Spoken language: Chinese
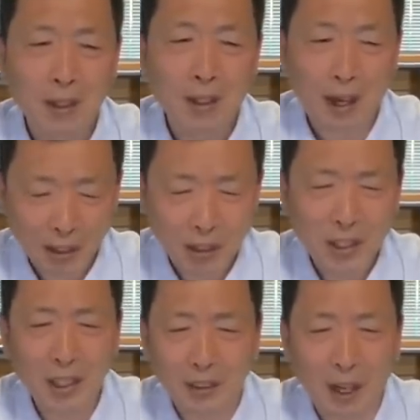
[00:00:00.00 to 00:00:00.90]
还是
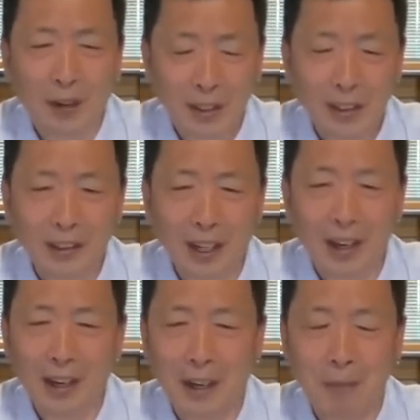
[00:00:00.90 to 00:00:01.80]
借到了，应该
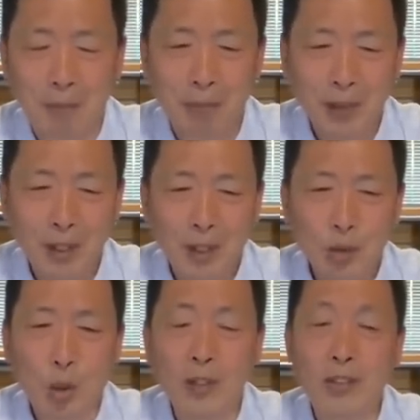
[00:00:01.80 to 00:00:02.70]
啊。
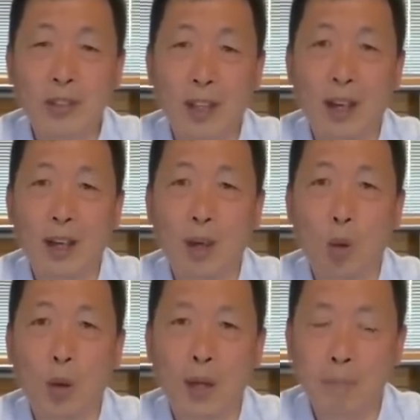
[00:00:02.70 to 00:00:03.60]
庄子呢
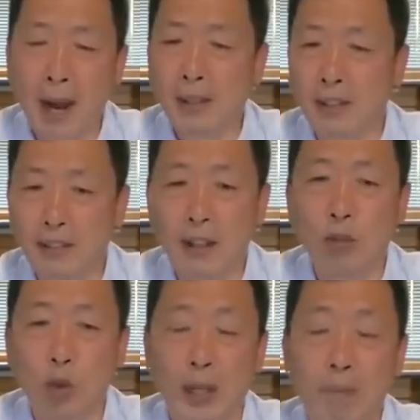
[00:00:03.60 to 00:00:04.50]
活了八十
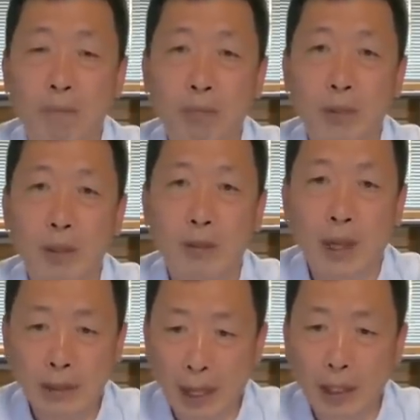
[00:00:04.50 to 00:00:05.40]
三岁。
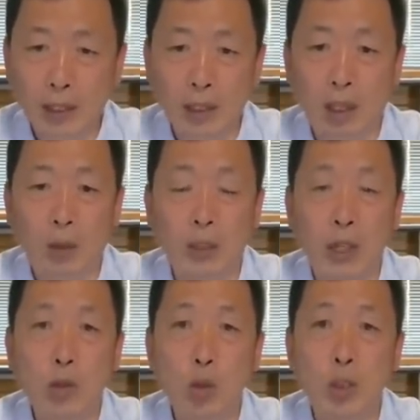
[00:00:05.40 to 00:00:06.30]
在那个时候，
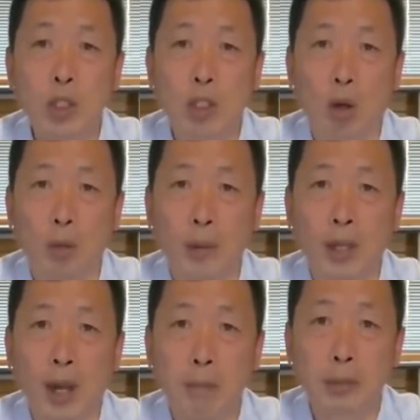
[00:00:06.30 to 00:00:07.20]
人均寿
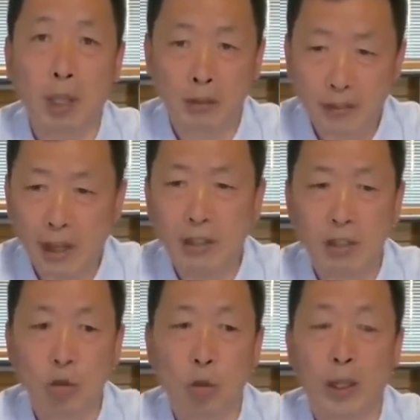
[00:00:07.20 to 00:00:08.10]
命还不到三
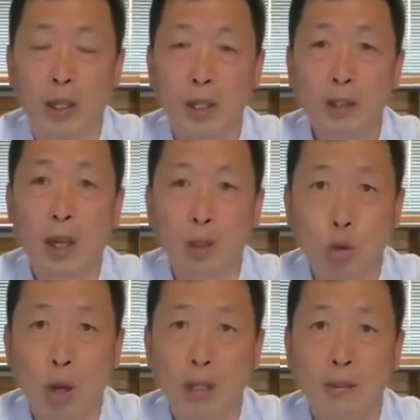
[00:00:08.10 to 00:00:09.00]
十岁，那
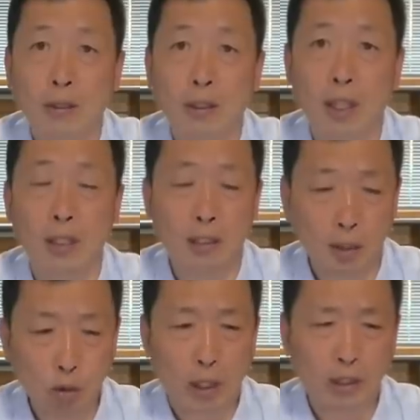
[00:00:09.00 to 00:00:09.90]
庄子这已
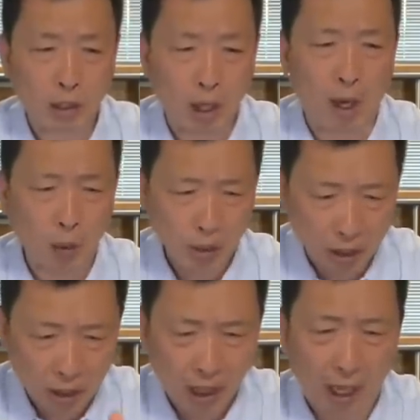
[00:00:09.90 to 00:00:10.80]
经算是超
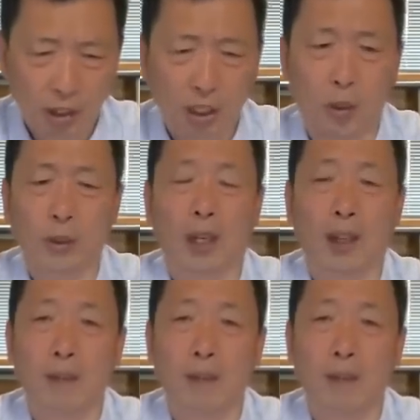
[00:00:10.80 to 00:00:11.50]
级长寿的了。